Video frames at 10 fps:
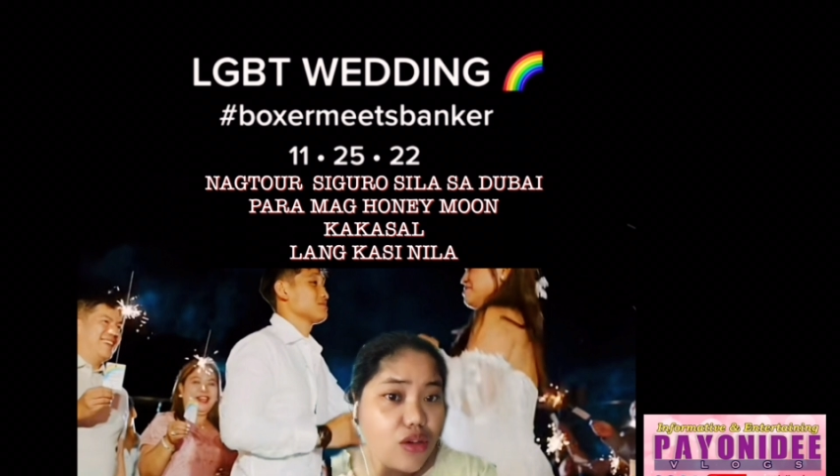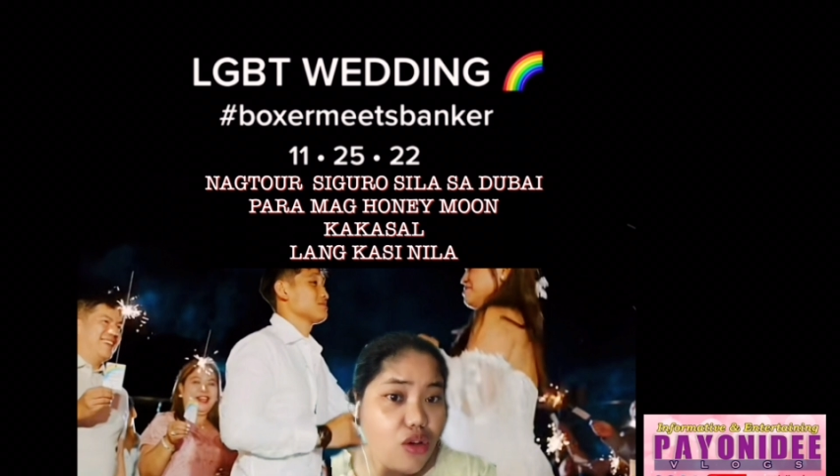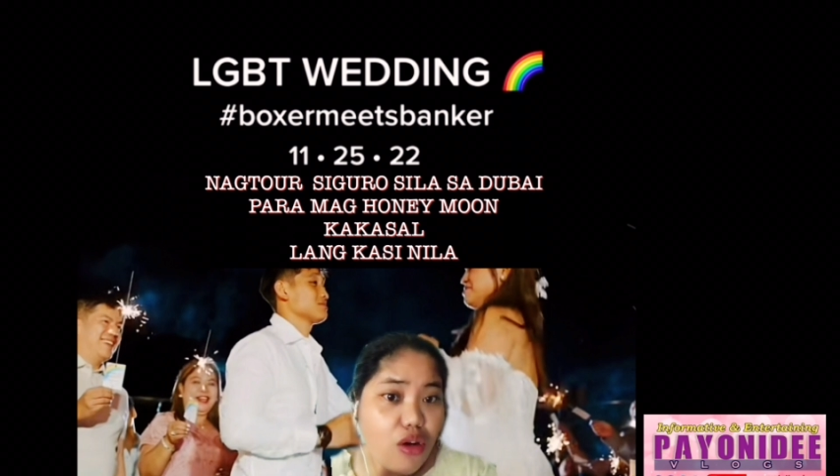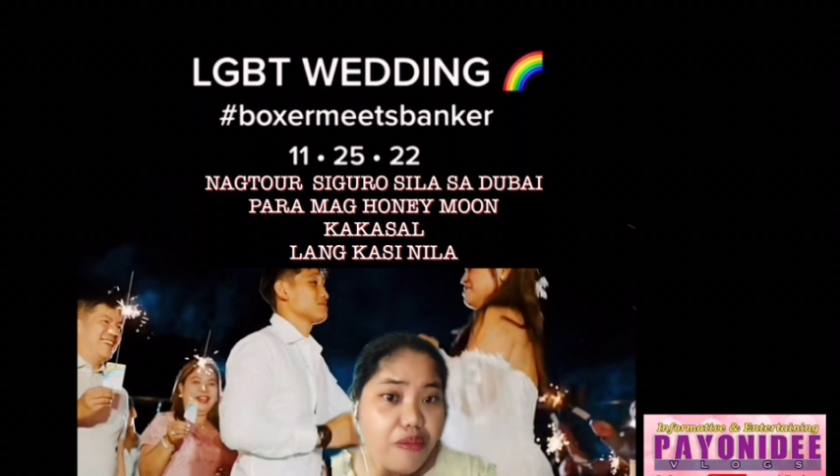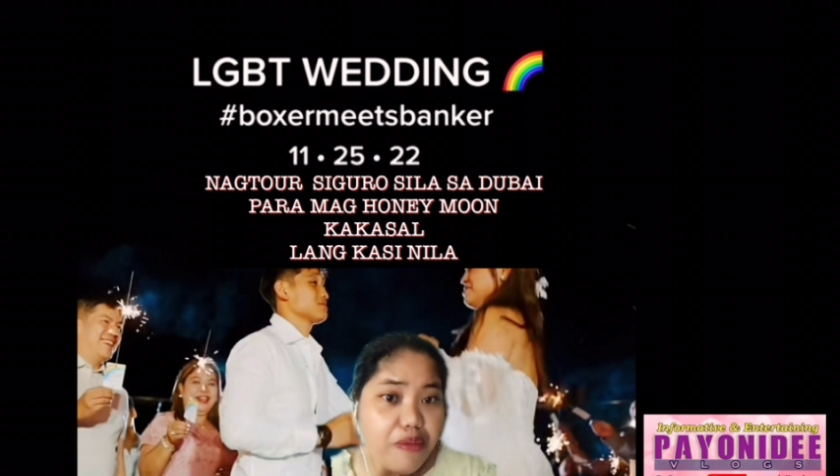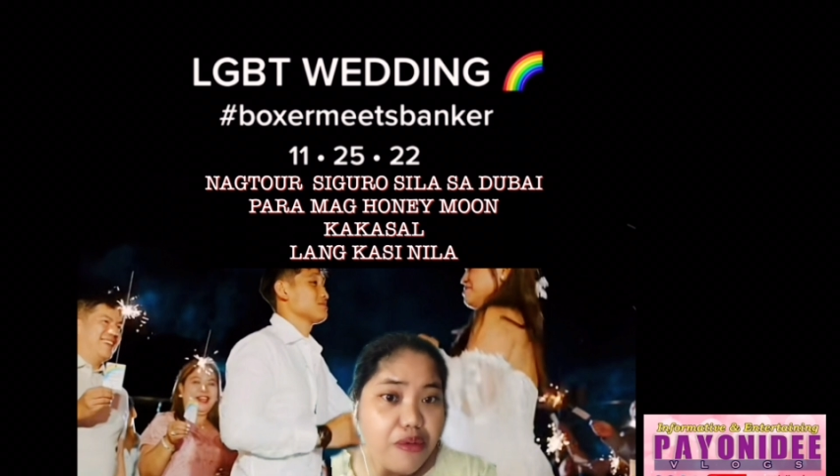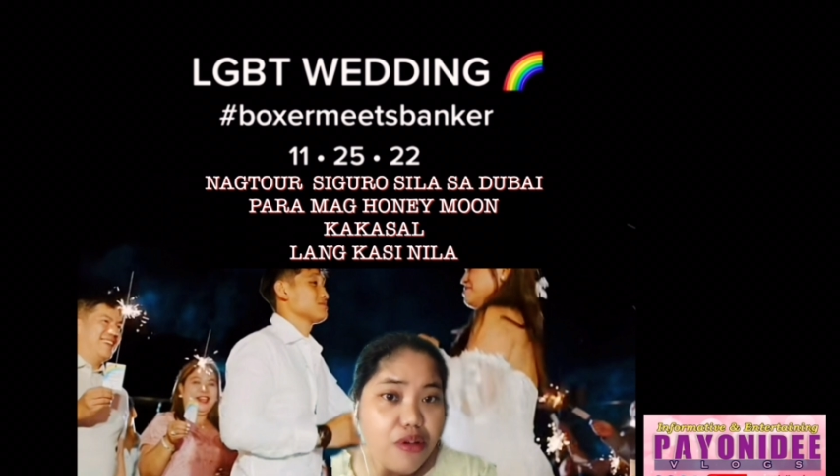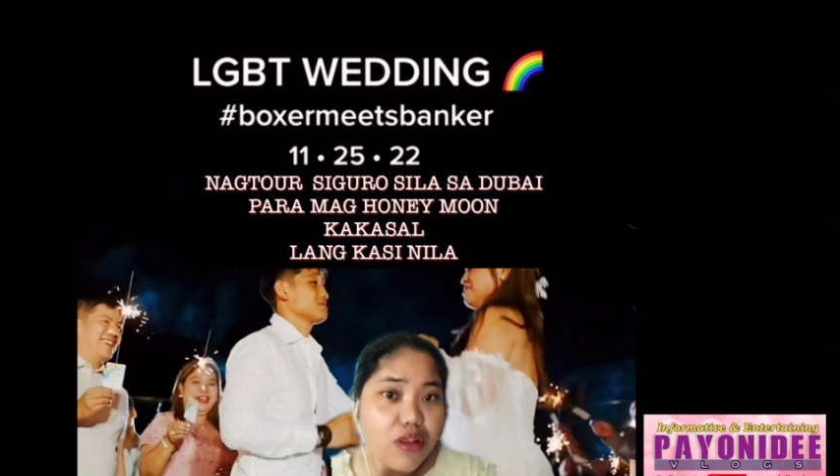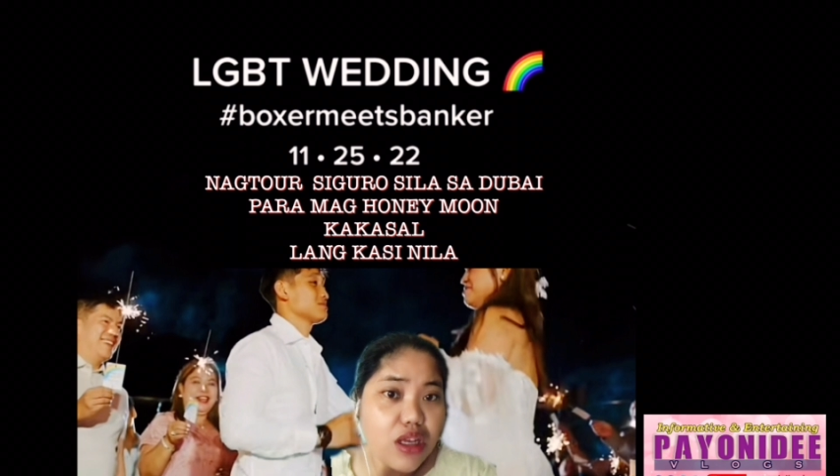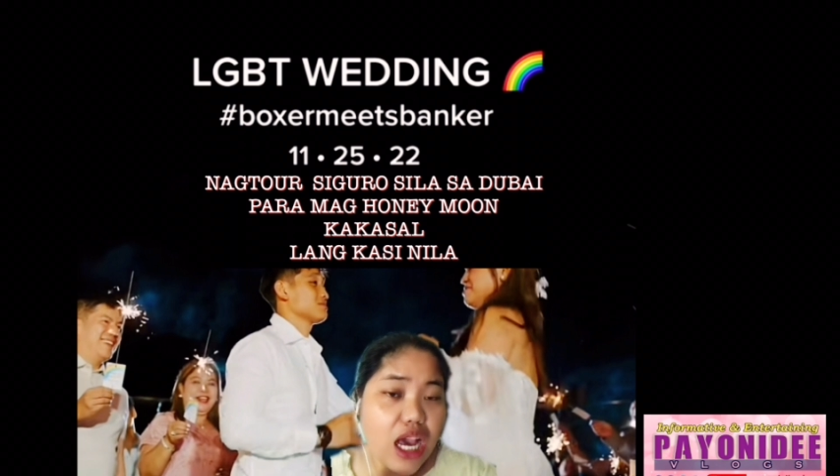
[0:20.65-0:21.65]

couple.